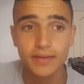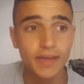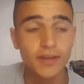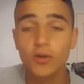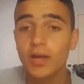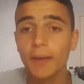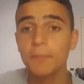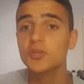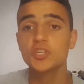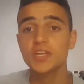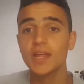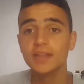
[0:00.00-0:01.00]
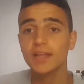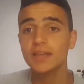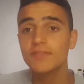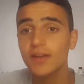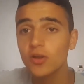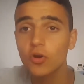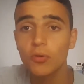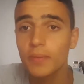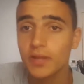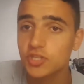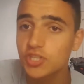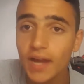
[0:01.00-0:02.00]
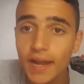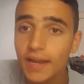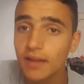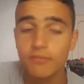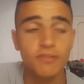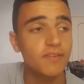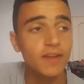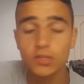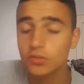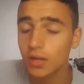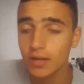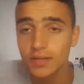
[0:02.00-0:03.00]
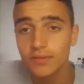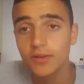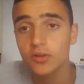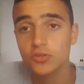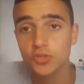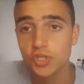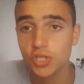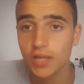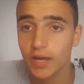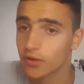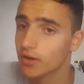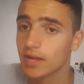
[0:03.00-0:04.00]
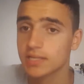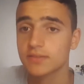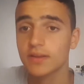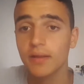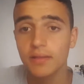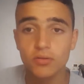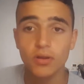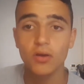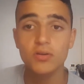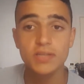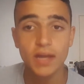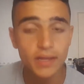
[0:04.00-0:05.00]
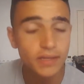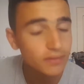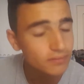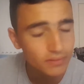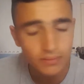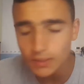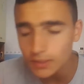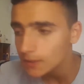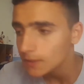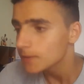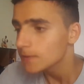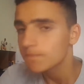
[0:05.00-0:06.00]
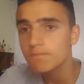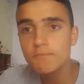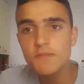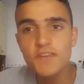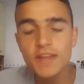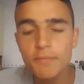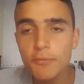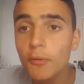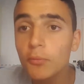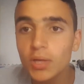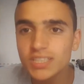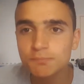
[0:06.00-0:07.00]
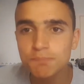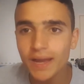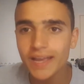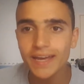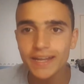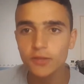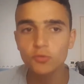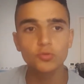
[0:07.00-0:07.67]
che non capisce niente a livello commerciale, a livello societario, ragazzi, veramente una cosa mi viene proprio da spaccare